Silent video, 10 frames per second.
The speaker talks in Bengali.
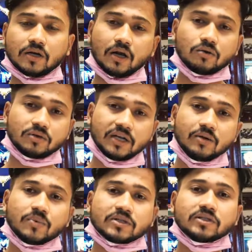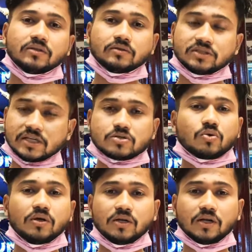কারণ টেন পার্সেন্ট চেঞ্জ
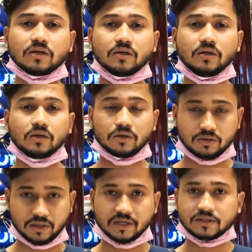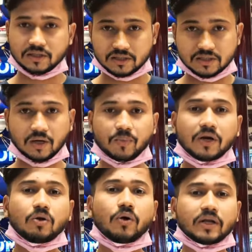করে নিলে এটা জাস্ট আপনার
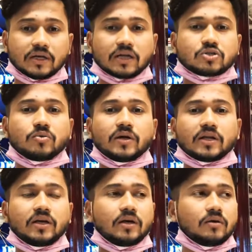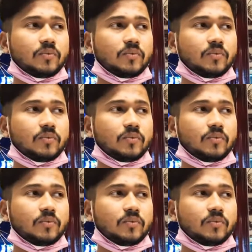আচ্ছা, অনেক কাস্টমারকে আচ্ছা।